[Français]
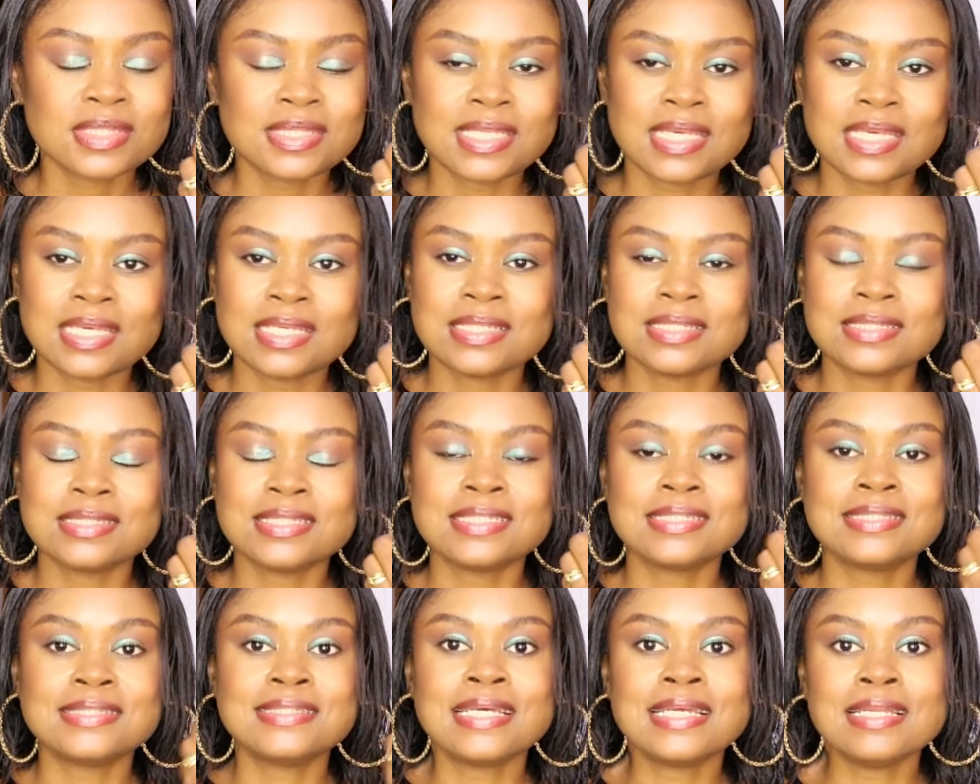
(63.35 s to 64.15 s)

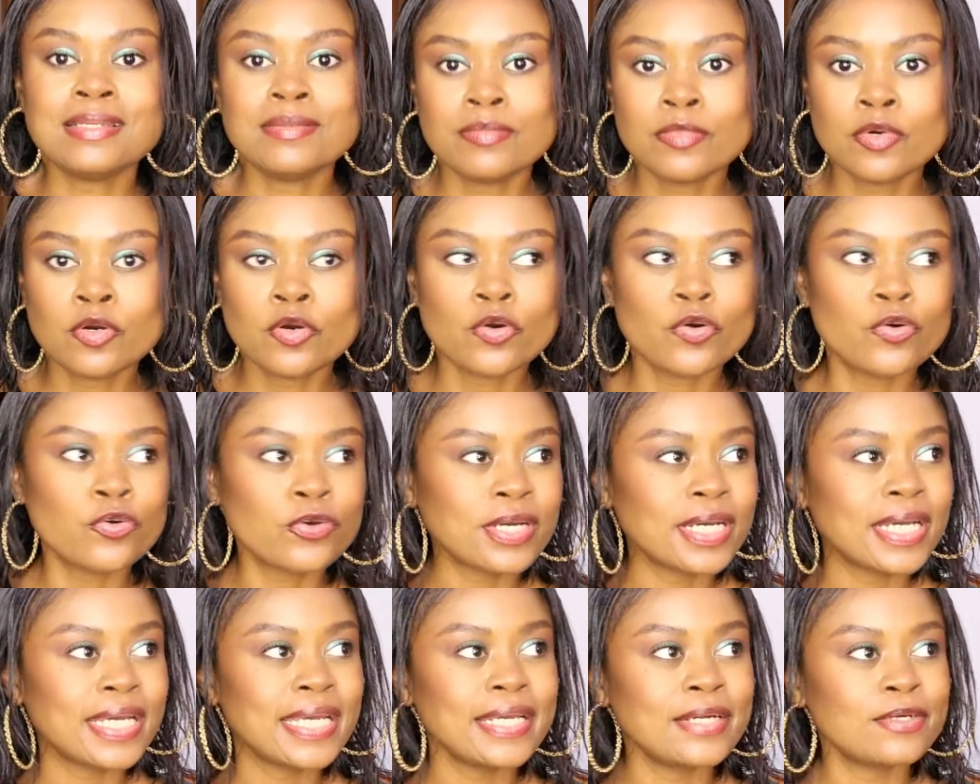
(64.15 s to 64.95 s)
c'est tellement
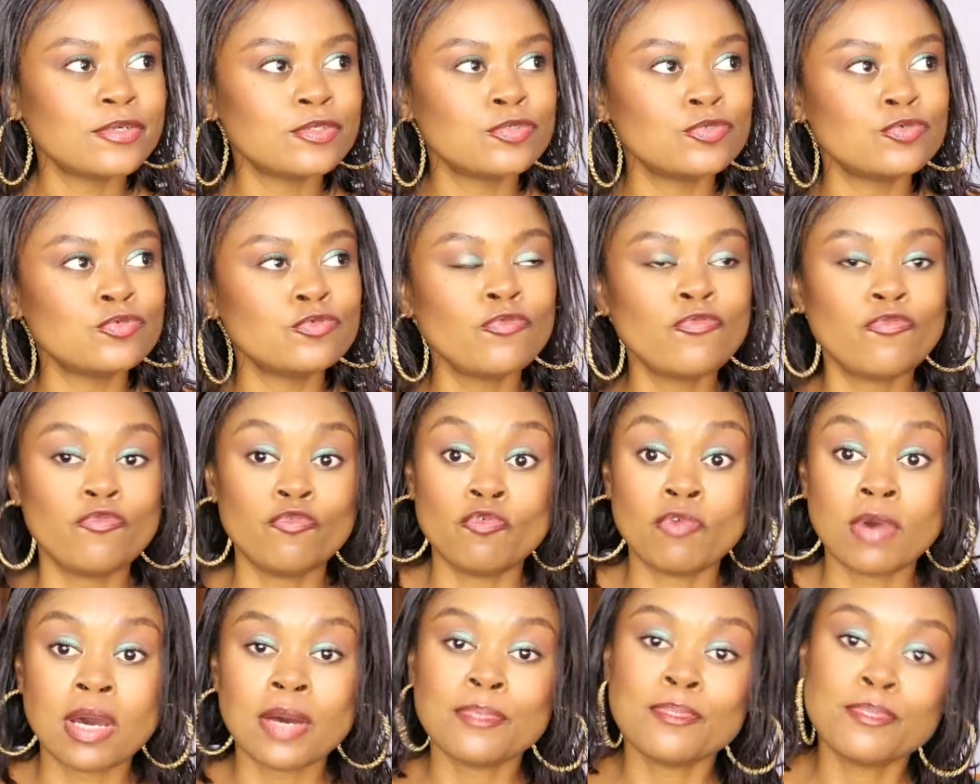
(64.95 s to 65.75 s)
ancré en nous
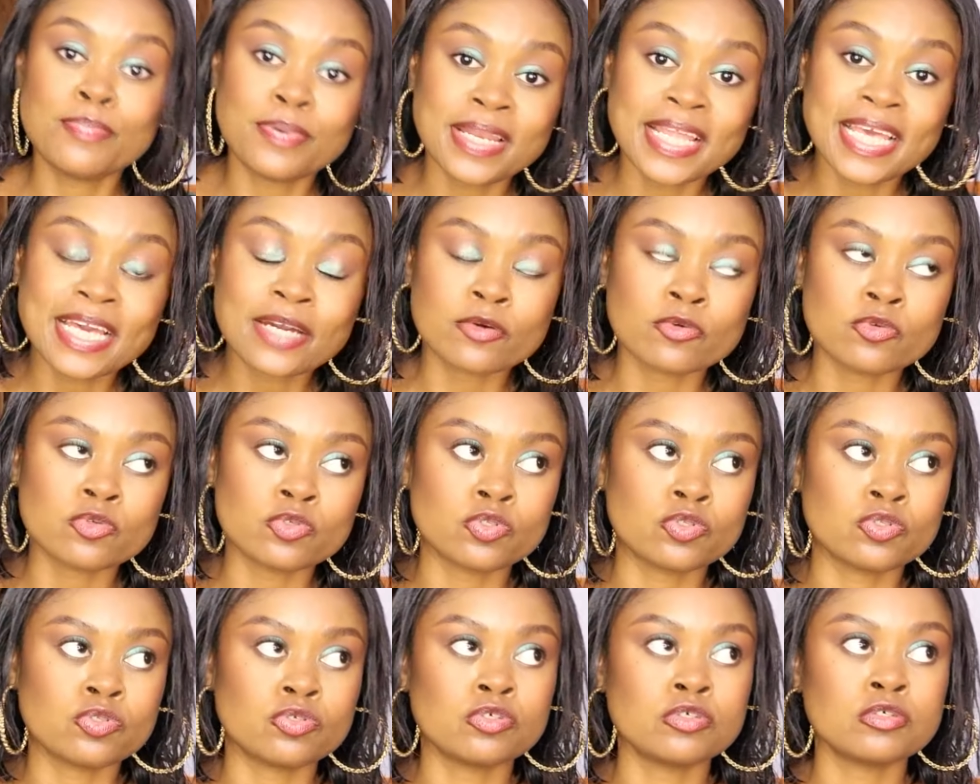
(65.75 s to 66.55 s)
vouloir plaire
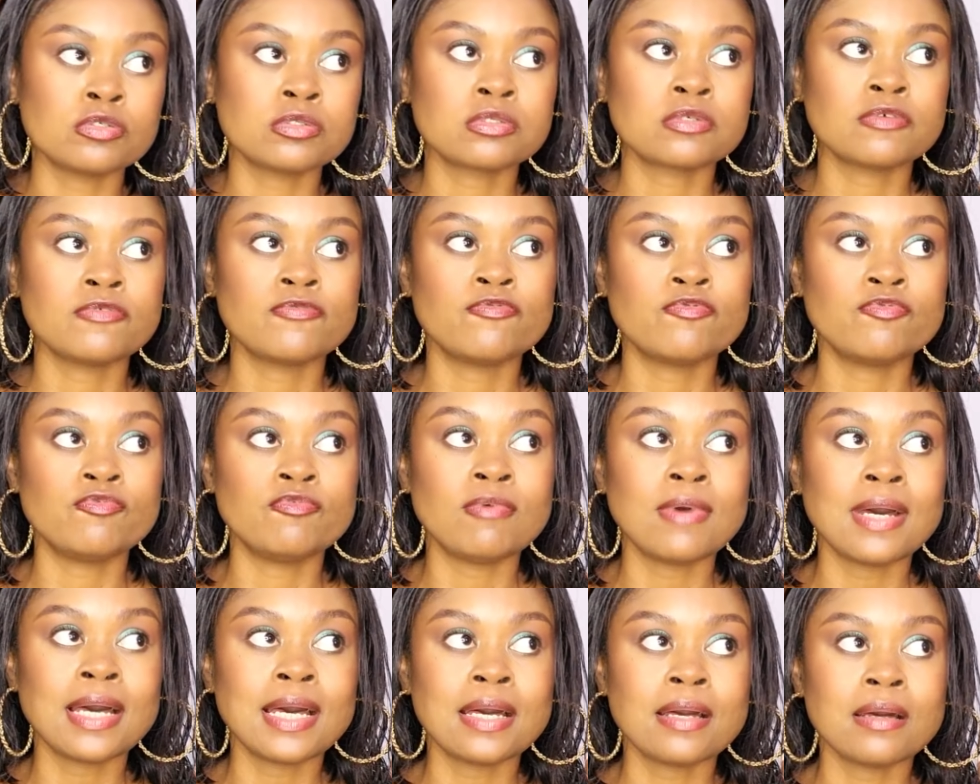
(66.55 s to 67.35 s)
aux autres,
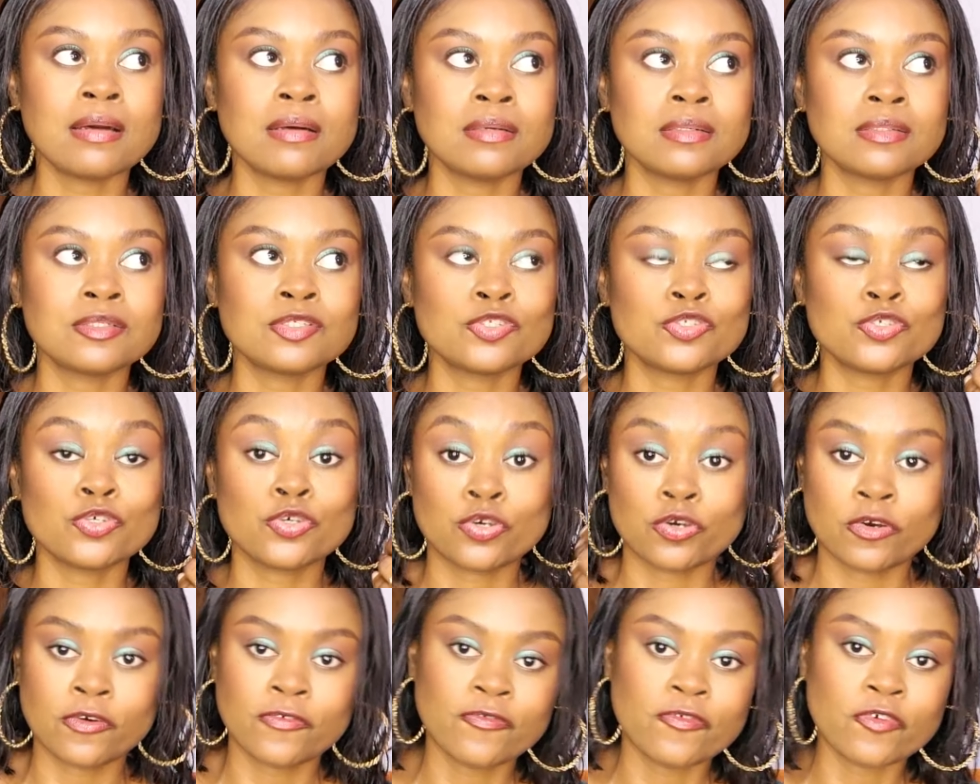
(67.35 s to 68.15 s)
vouloir euh, se
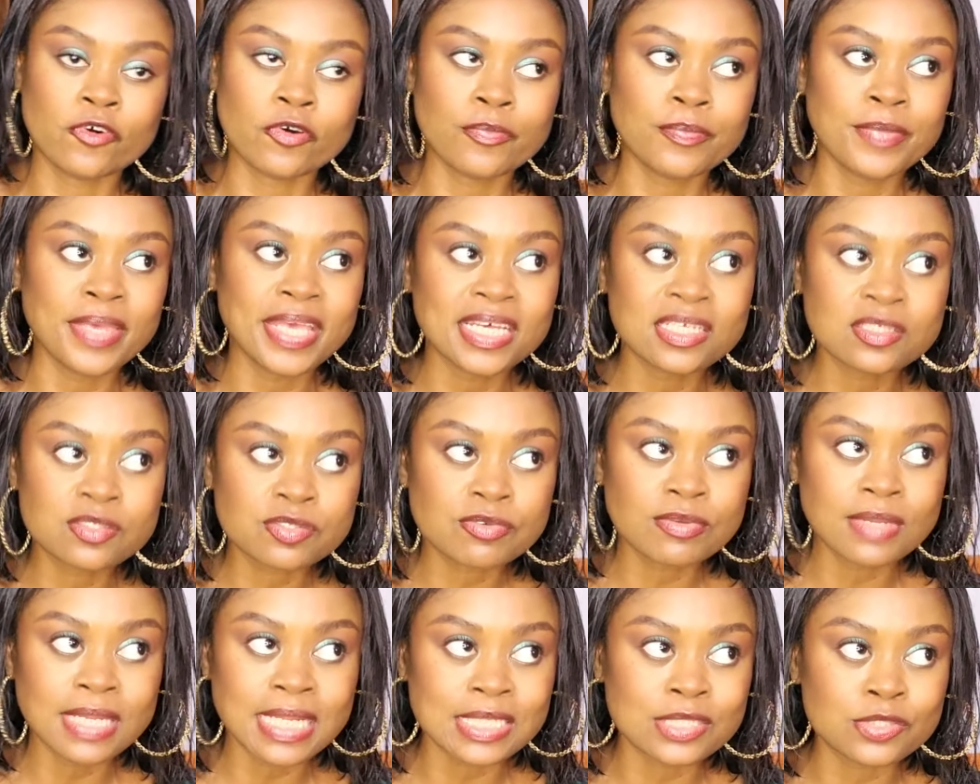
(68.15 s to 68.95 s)
conformer à
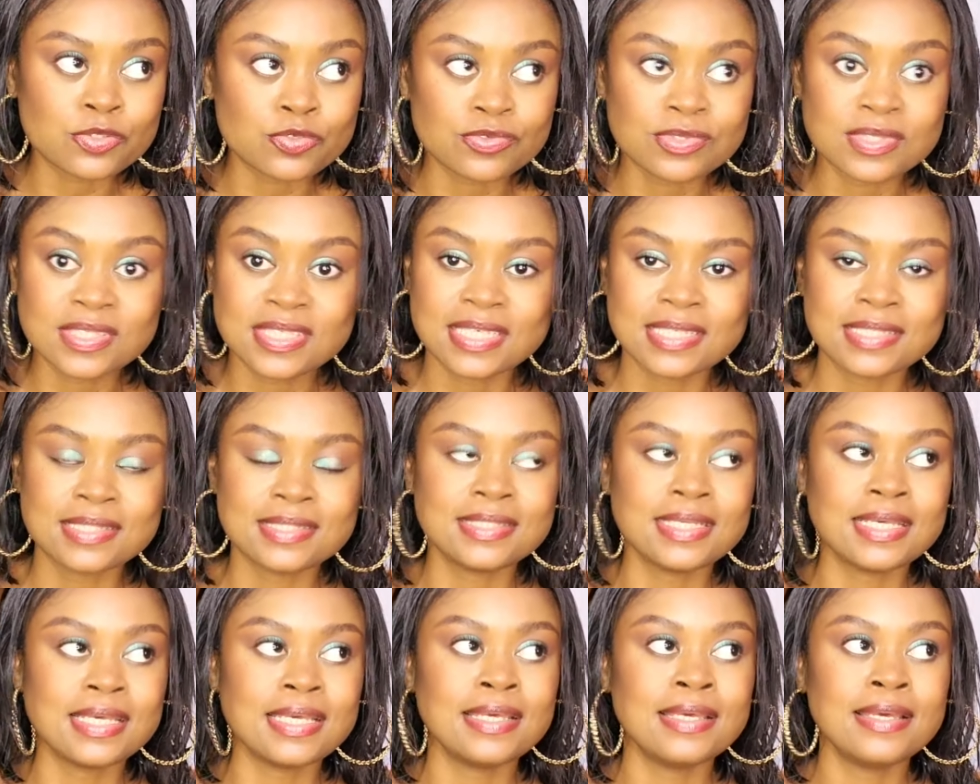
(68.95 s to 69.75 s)
ce que la
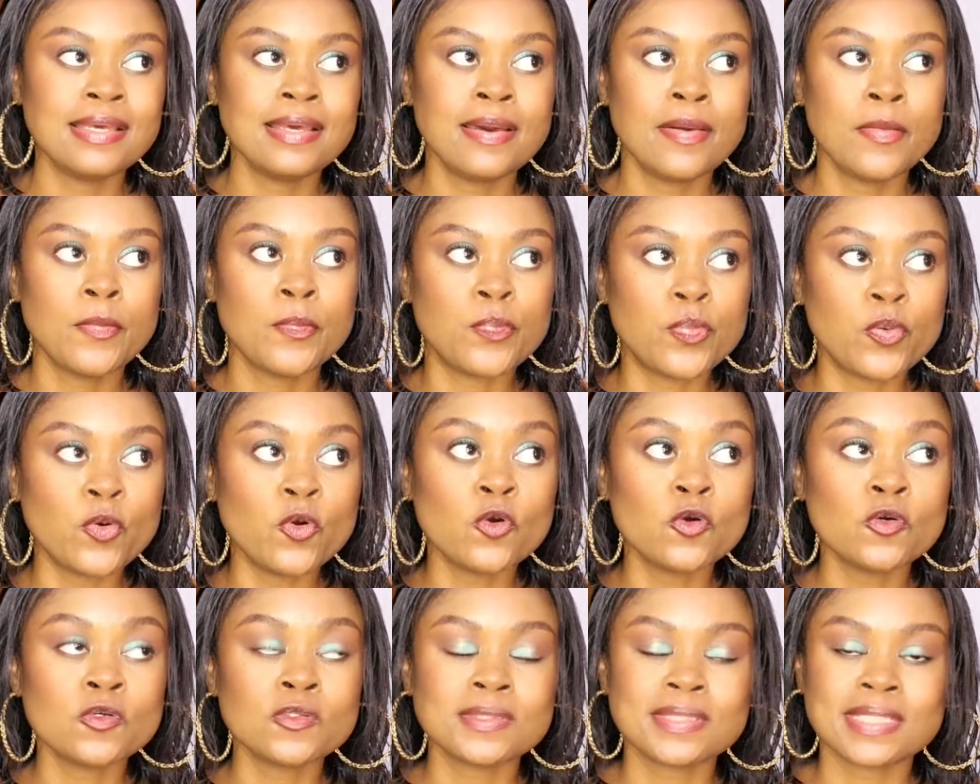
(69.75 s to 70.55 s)
société
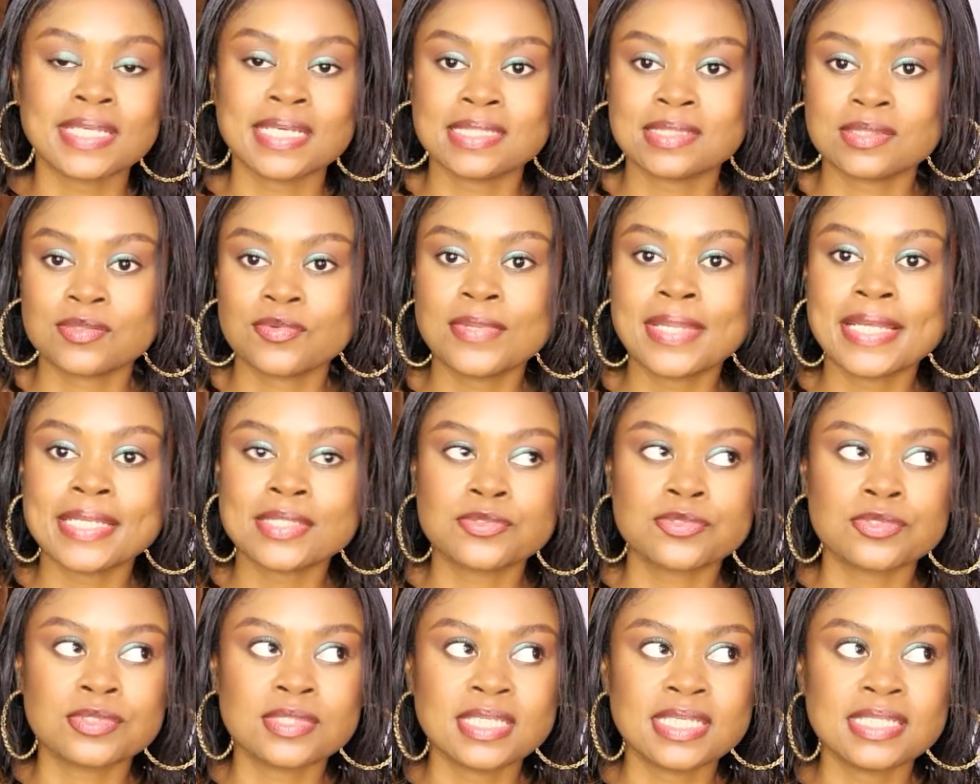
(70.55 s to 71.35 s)
pense, à ce que la
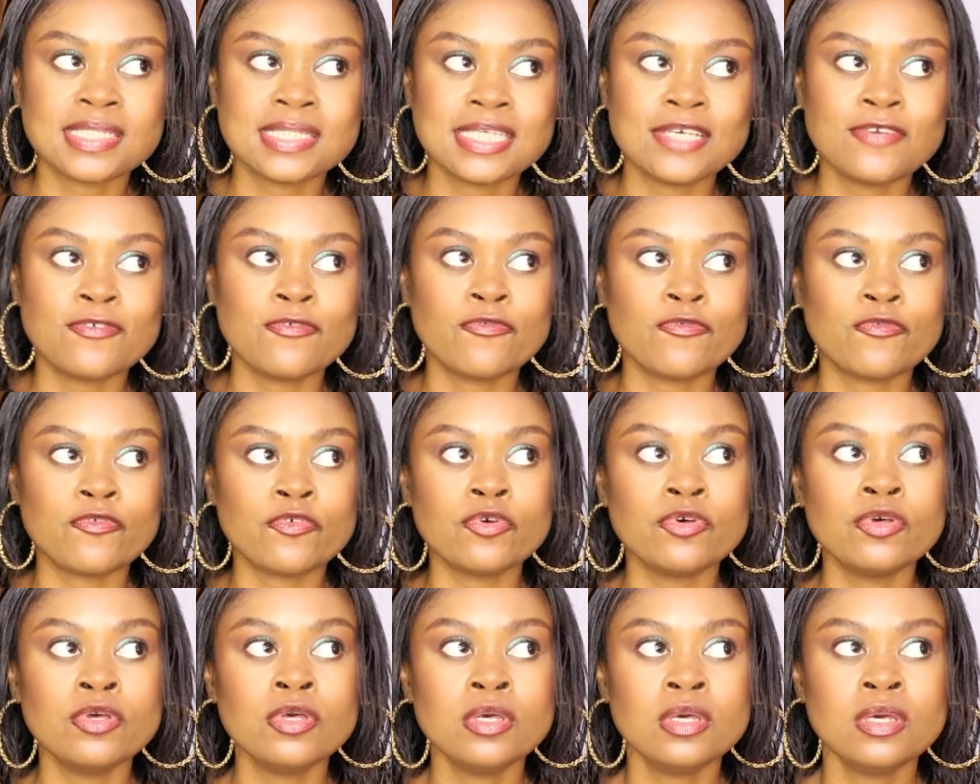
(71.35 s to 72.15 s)
société
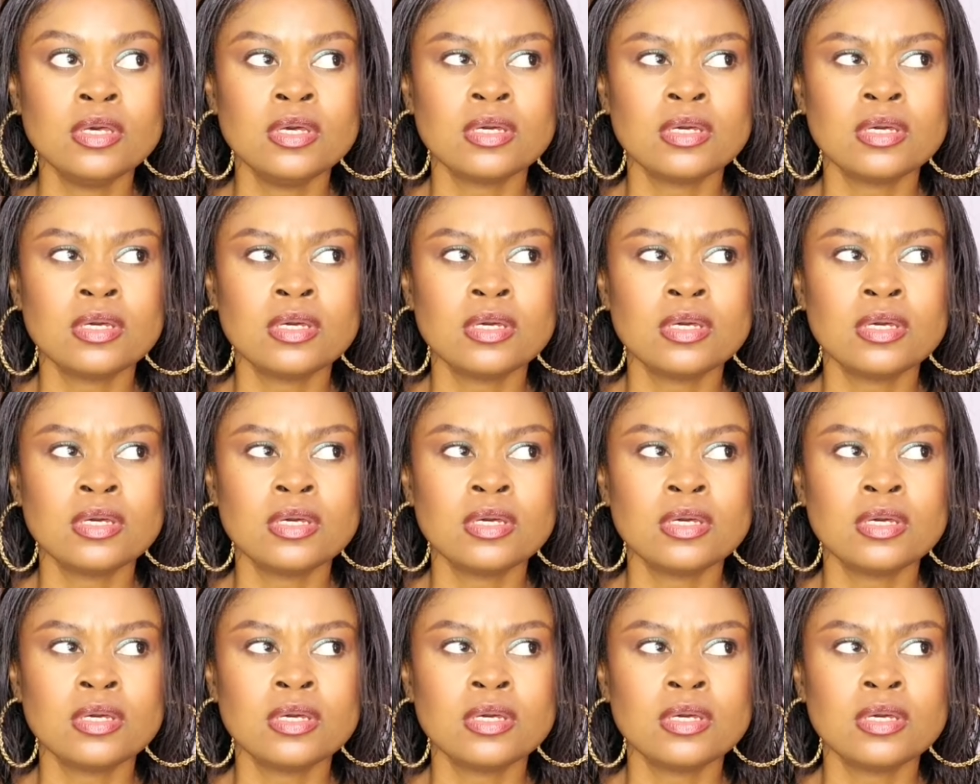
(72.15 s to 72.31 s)
veut,